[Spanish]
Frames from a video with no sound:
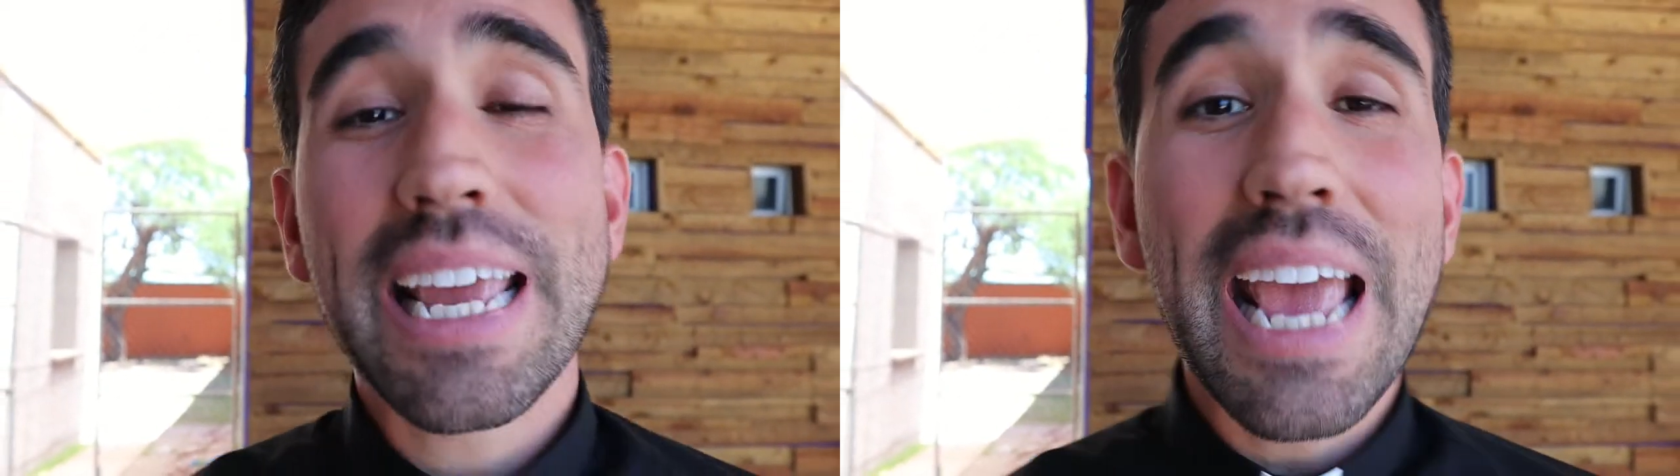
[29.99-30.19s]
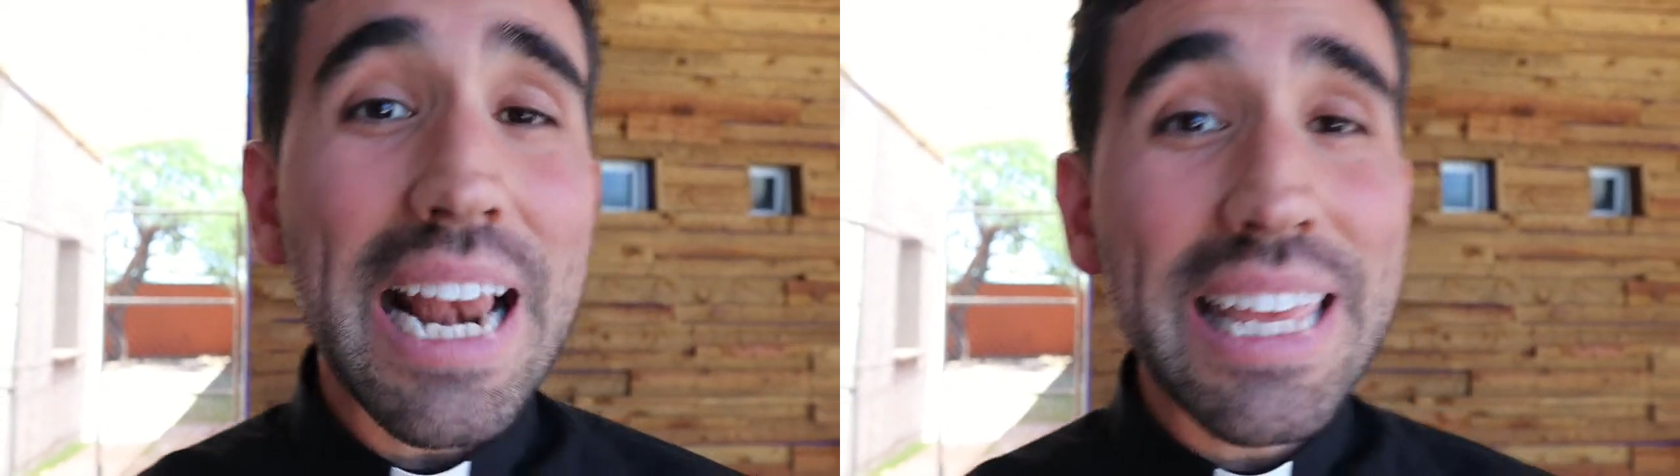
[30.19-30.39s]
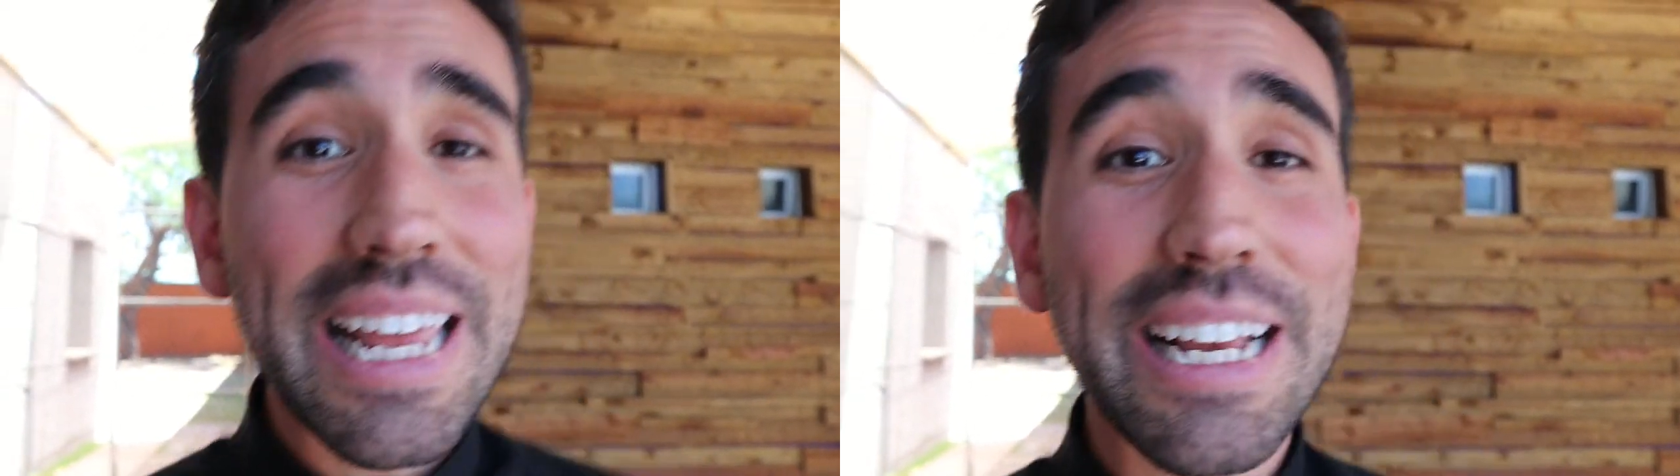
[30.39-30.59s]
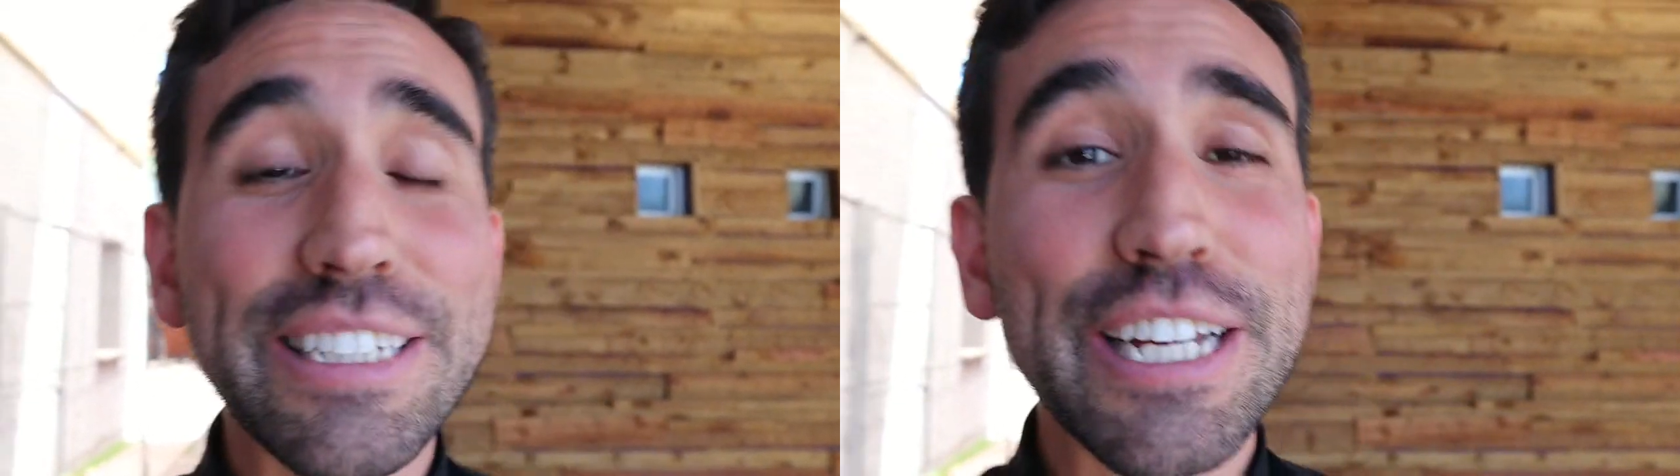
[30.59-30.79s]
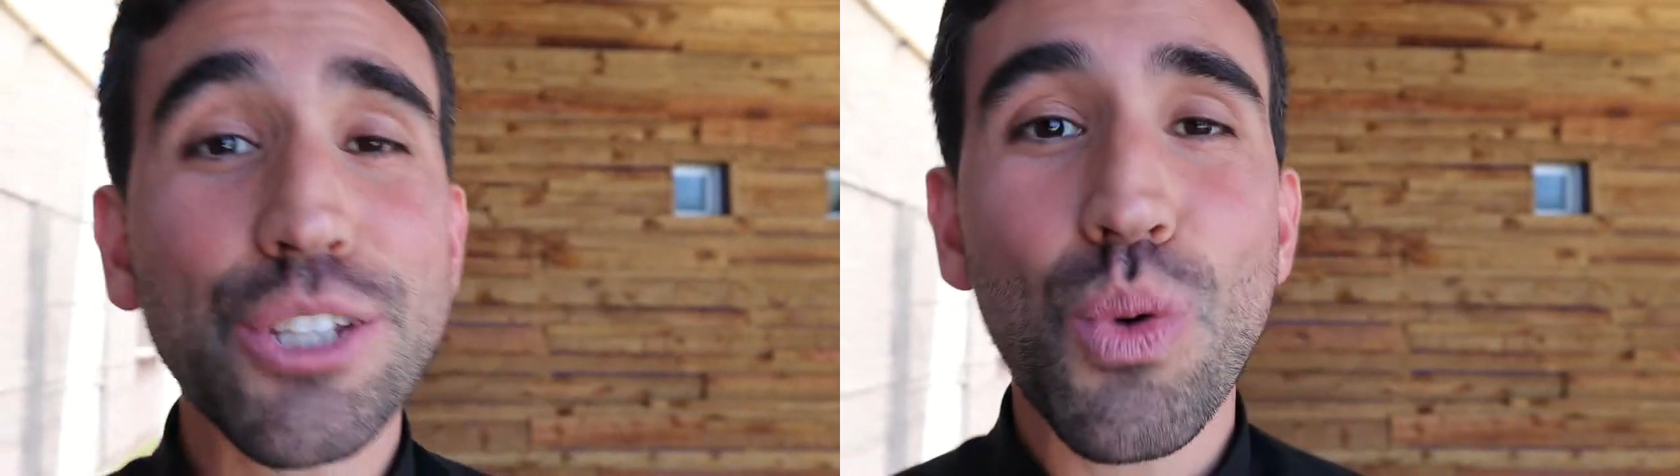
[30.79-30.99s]
que Él quiere
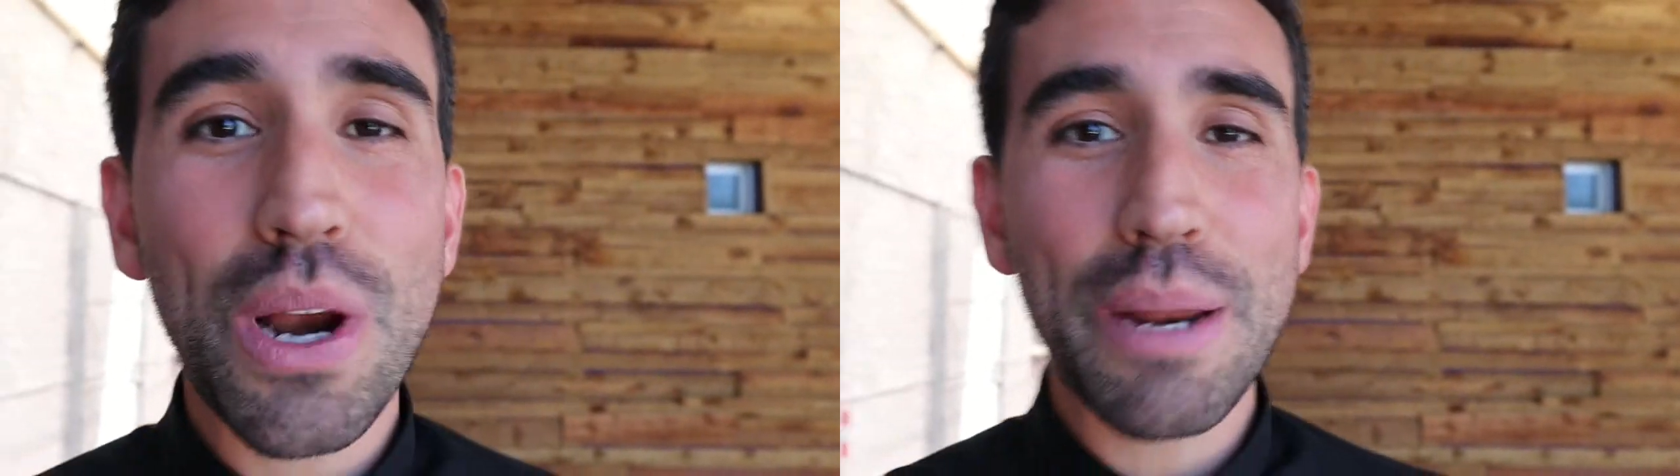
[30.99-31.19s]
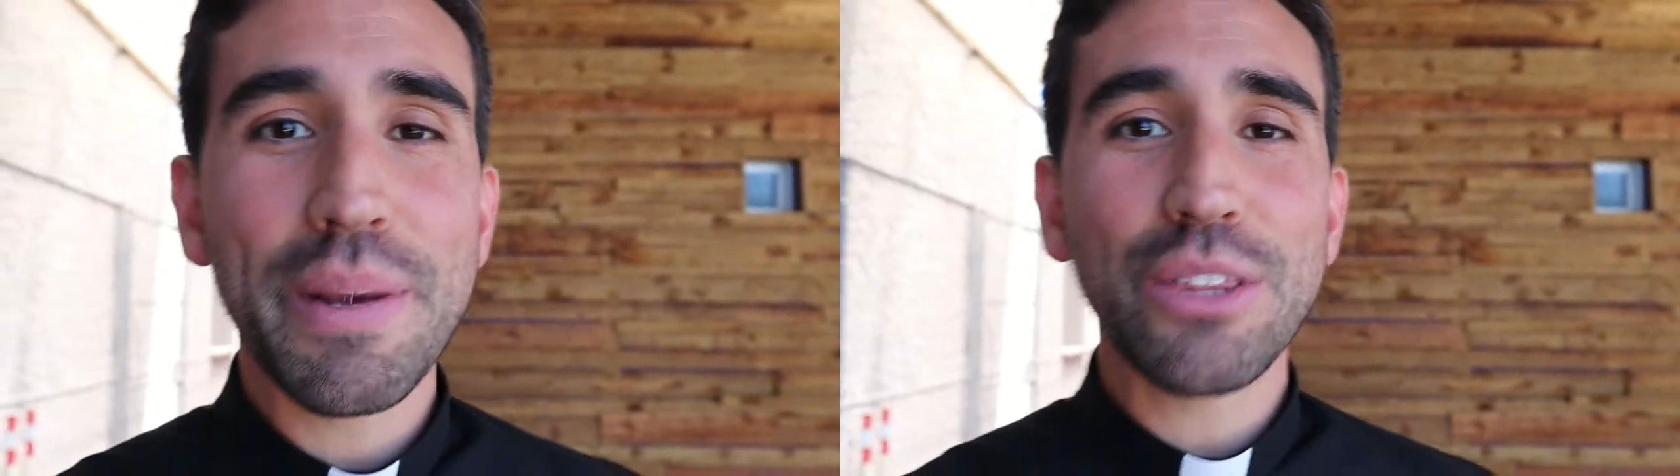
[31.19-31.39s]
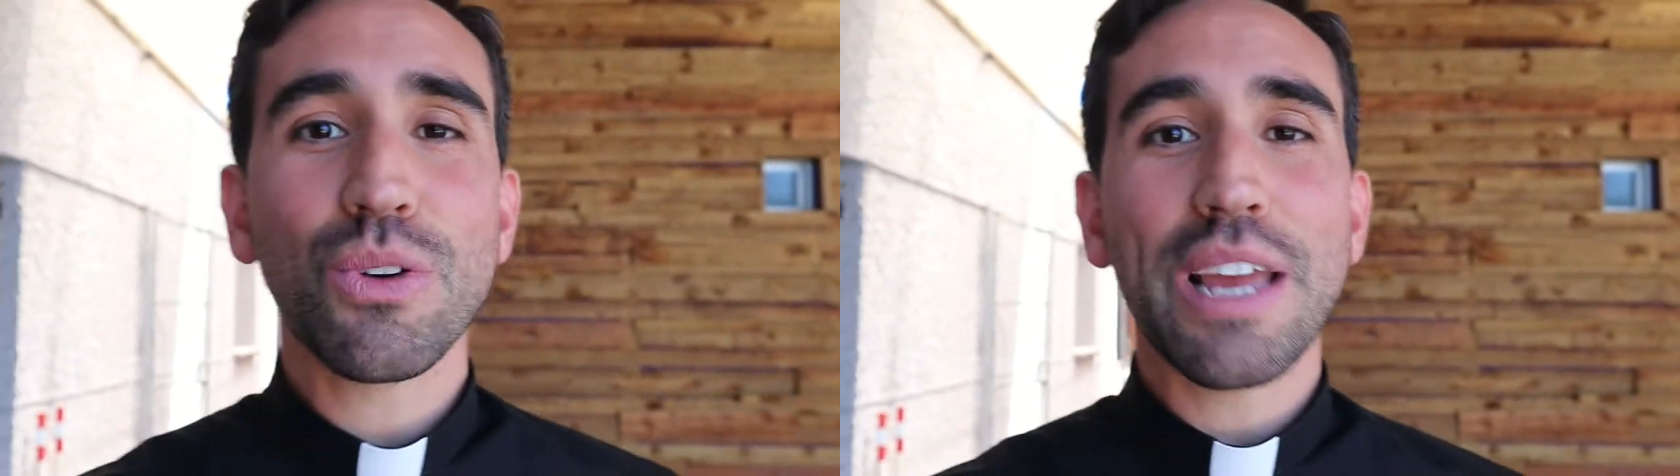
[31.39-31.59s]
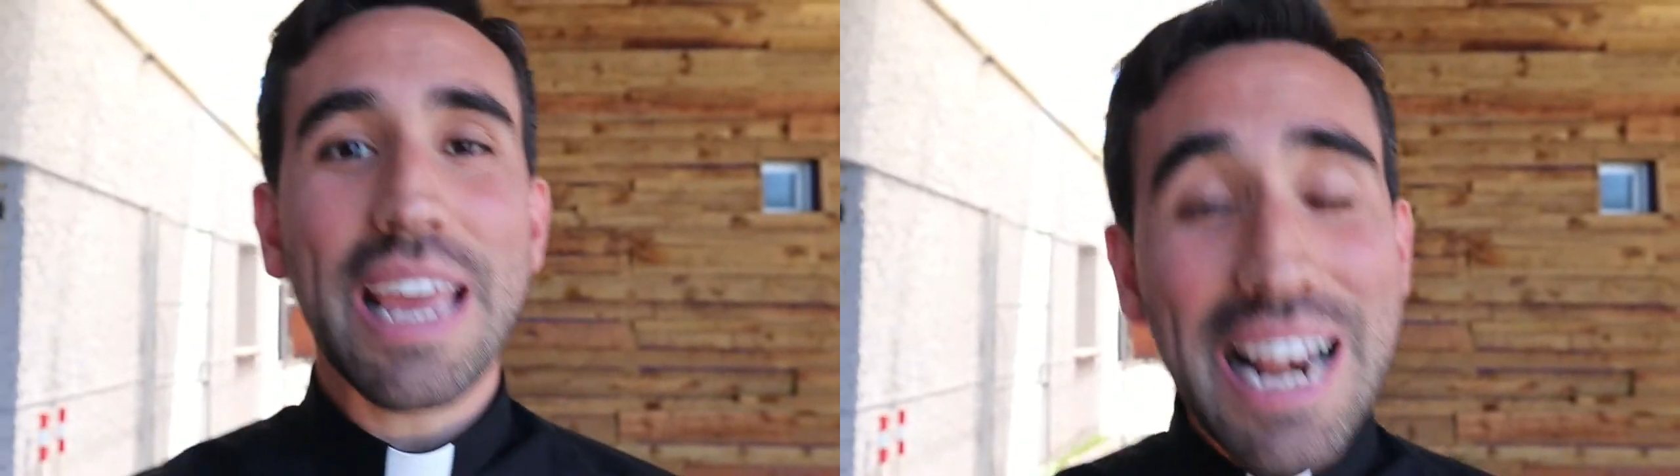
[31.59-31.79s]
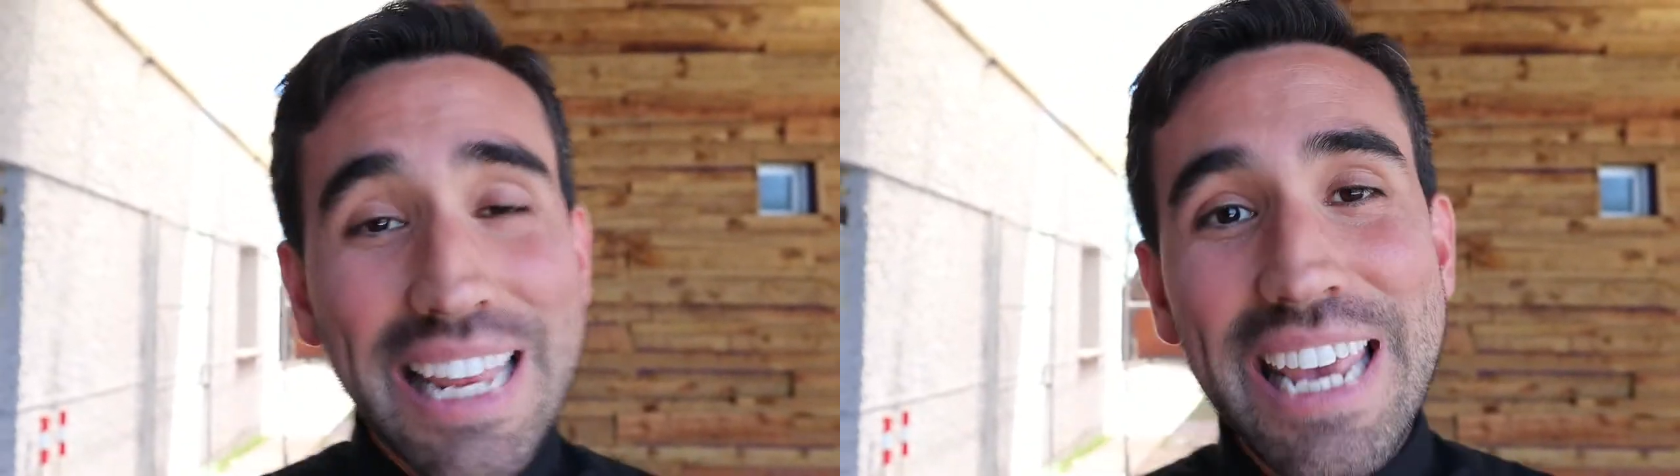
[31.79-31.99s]
ser tu alimento,
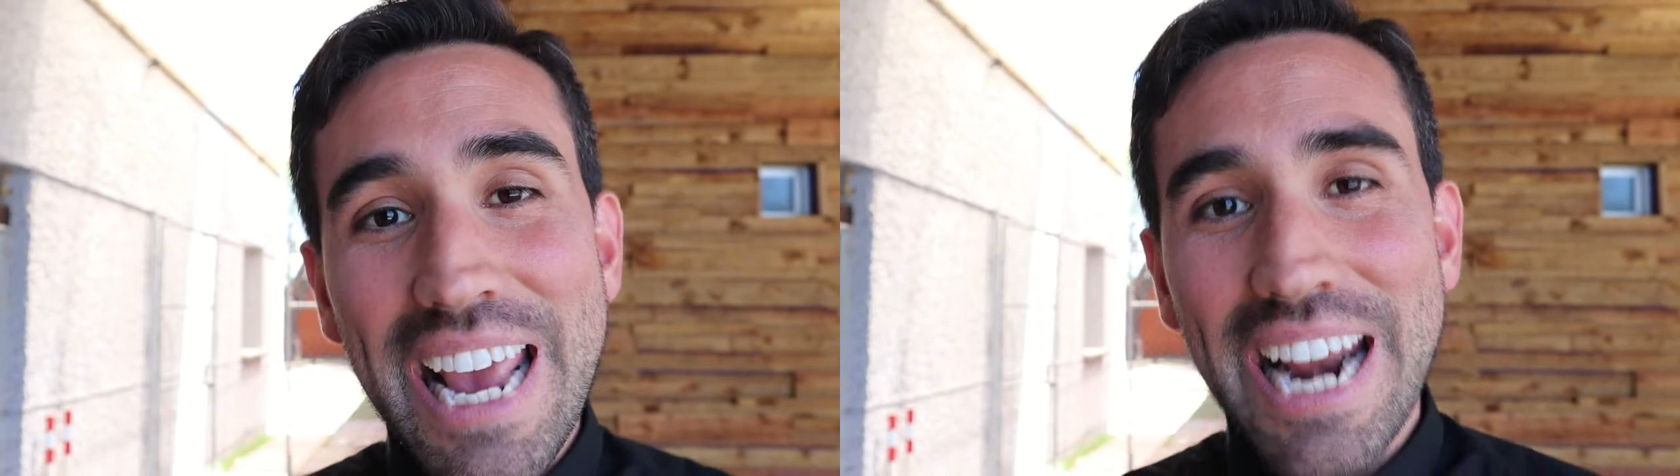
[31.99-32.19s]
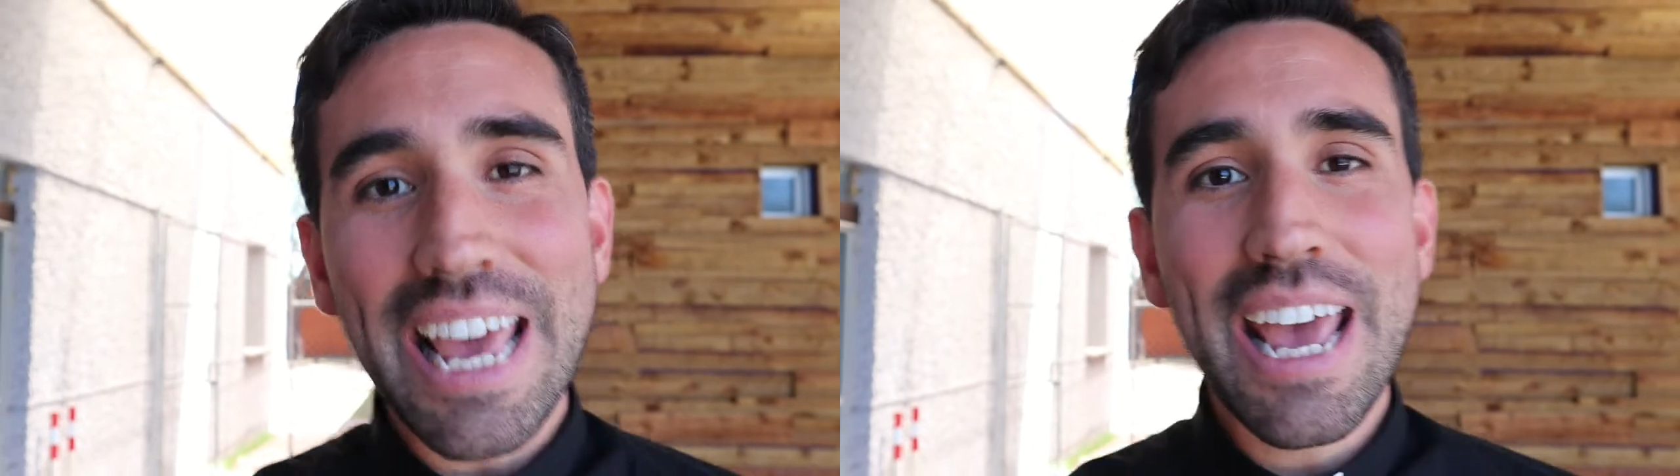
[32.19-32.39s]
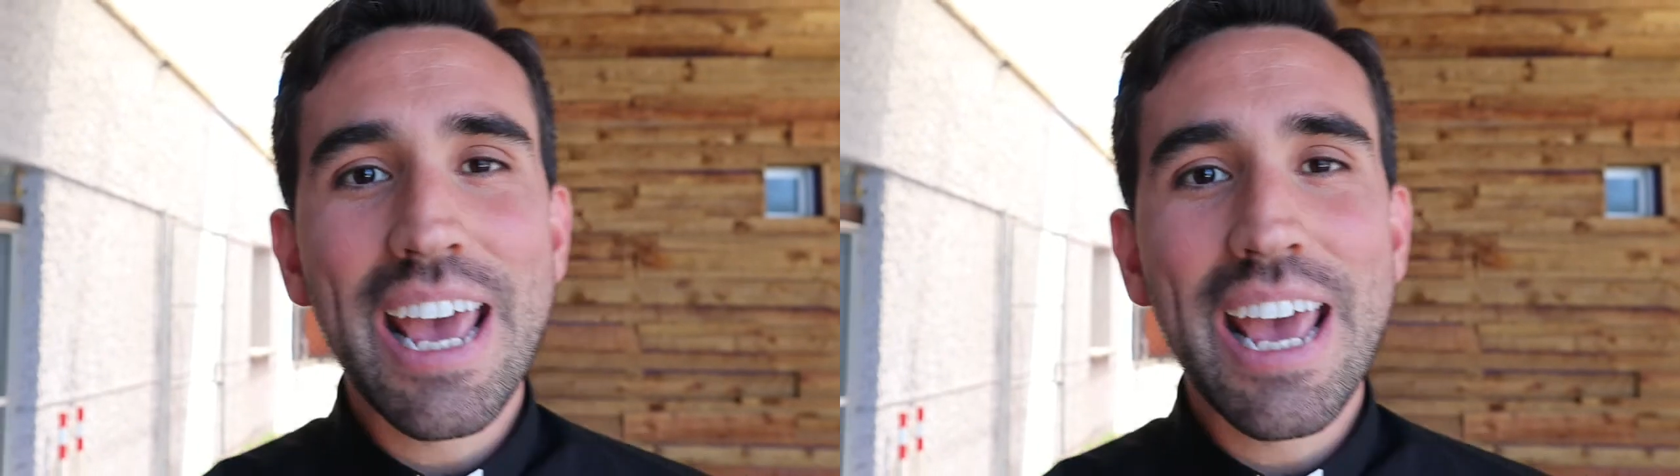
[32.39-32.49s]
que Él quiere